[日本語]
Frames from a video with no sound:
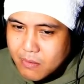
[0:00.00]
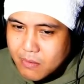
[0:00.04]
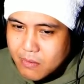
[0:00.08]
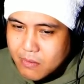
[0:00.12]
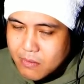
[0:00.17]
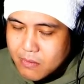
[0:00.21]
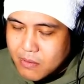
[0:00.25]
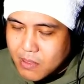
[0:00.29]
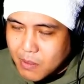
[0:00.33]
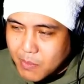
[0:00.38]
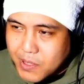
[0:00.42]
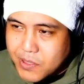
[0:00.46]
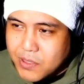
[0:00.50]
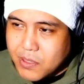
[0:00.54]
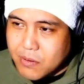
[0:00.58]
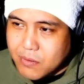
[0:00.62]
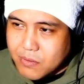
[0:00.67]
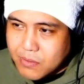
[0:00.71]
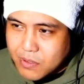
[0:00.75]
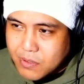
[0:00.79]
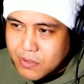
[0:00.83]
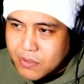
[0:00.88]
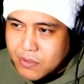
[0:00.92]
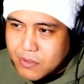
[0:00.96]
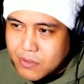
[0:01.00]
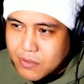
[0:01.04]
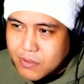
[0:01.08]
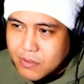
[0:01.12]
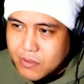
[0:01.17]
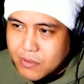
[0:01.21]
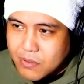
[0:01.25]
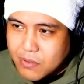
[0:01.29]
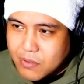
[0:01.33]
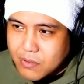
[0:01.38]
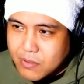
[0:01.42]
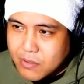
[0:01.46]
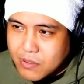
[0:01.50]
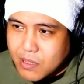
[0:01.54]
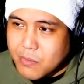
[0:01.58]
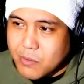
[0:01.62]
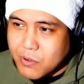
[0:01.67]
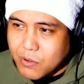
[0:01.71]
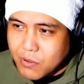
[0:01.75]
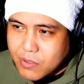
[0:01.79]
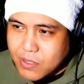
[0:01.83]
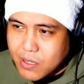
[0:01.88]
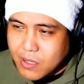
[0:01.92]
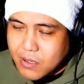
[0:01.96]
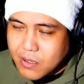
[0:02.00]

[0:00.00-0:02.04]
黙ってるんです三郎さん